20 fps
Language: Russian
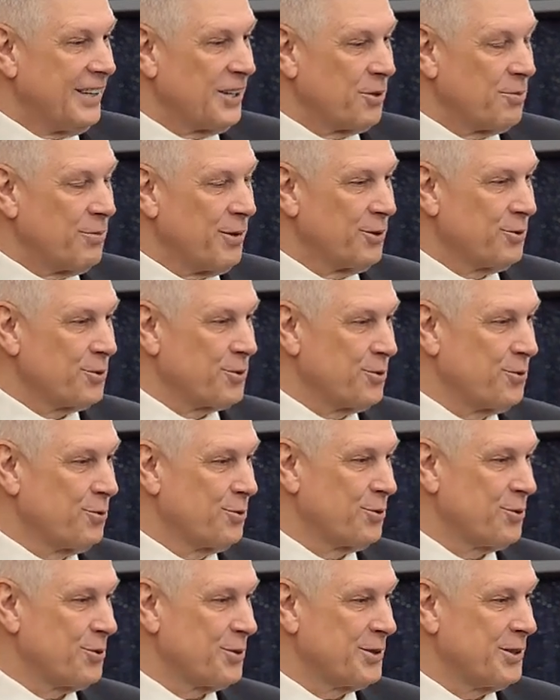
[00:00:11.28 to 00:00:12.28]
к молочной
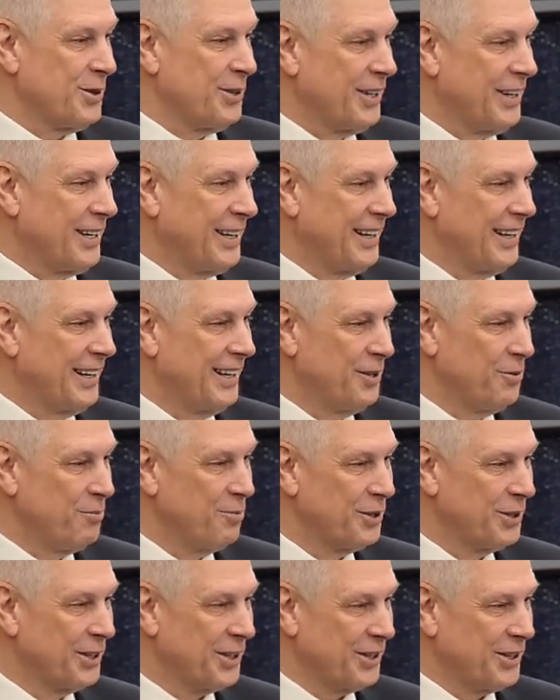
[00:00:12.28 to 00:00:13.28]
отрасли
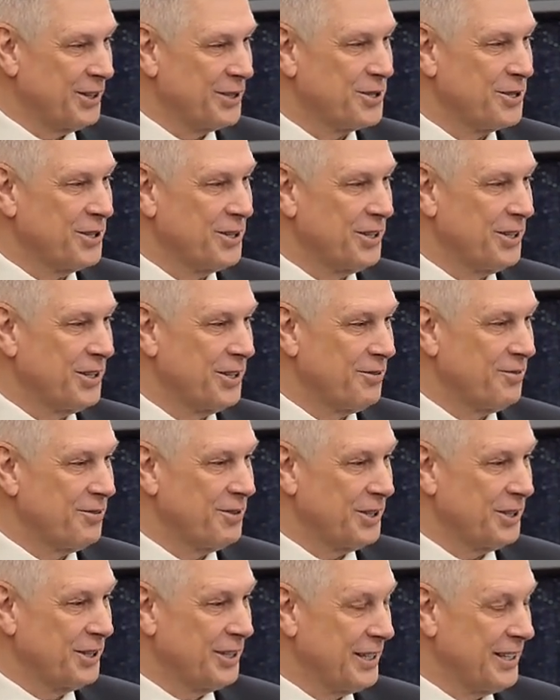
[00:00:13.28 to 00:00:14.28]
имел отношение
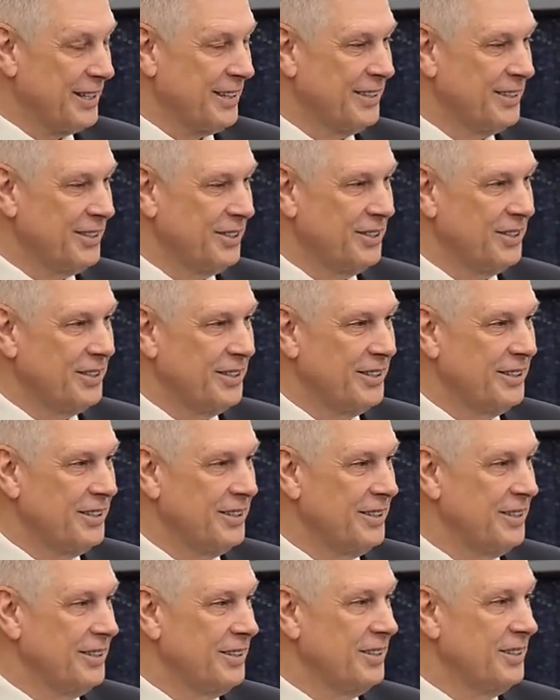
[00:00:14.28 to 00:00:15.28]
всегда.
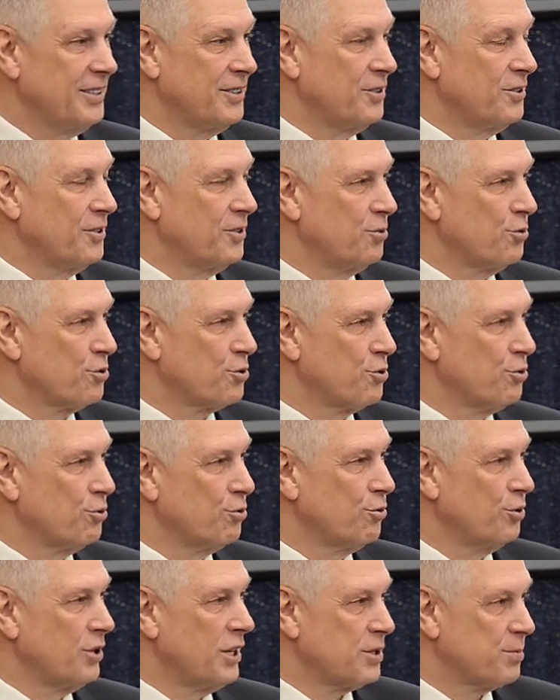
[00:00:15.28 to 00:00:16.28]
И то,
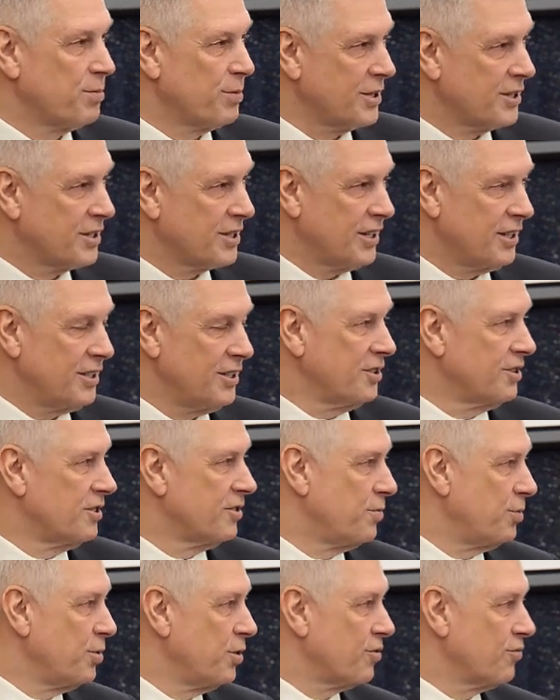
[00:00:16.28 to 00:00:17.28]
что у нас
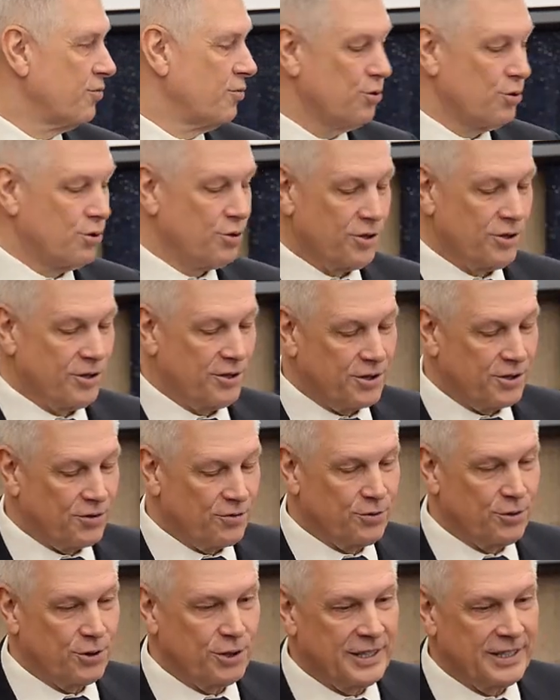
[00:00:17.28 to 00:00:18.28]
происходило, в первую очередь
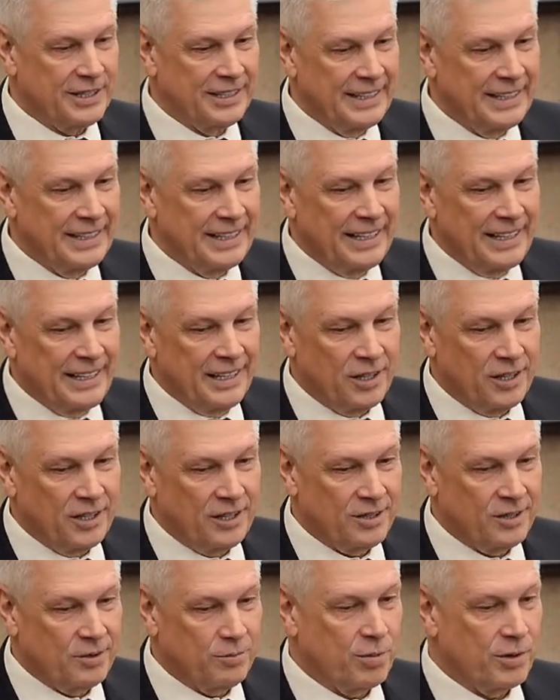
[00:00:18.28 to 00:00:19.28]
сегодня
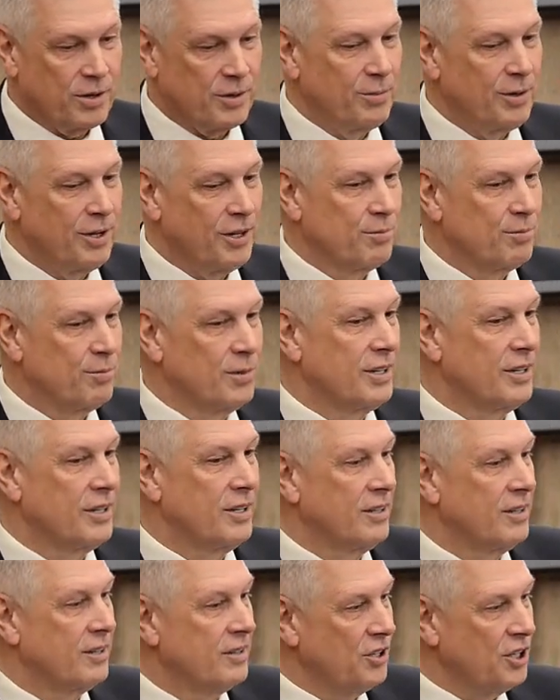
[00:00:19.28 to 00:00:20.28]
а,
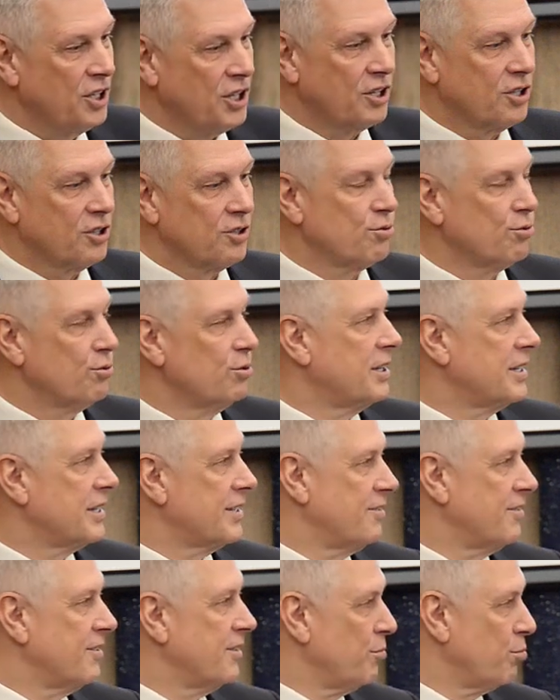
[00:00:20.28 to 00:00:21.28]
проблемы не
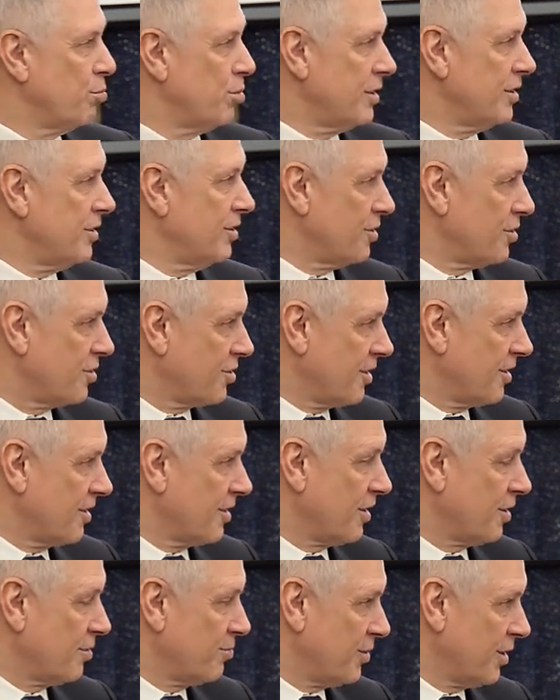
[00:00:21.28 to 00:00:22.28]
государственной поддержки,
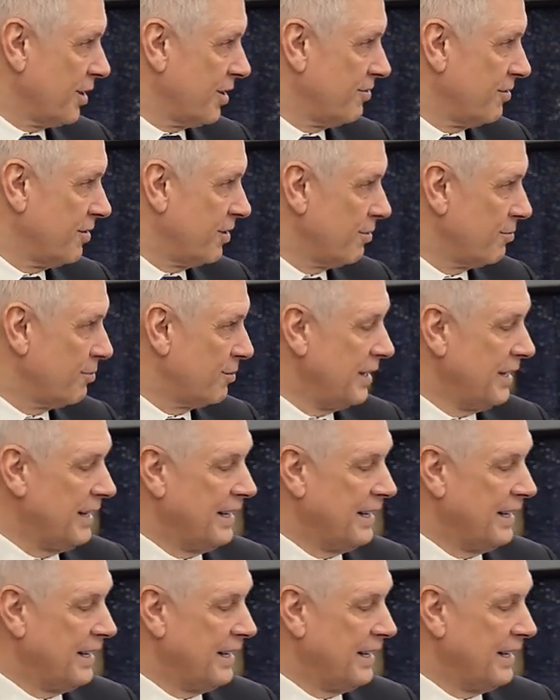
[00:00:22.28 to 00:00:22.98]
как мы говорим.